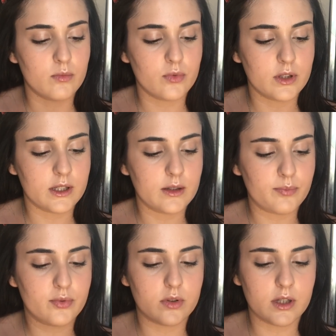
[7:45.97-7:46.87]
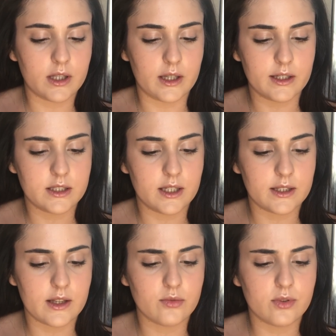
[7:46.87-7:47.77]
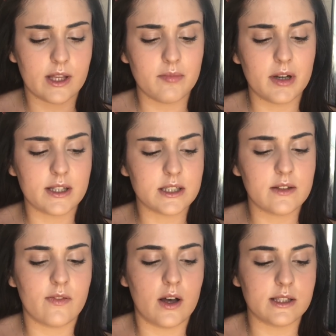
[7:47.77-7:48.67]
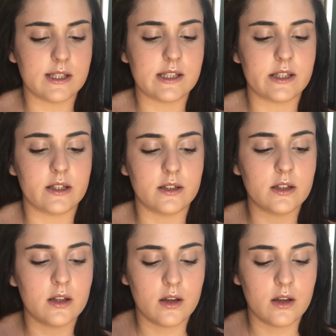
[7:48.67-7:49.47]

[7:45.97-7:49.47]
Buradaki pudra gerçekten güzel. Birazcık fazla sarı.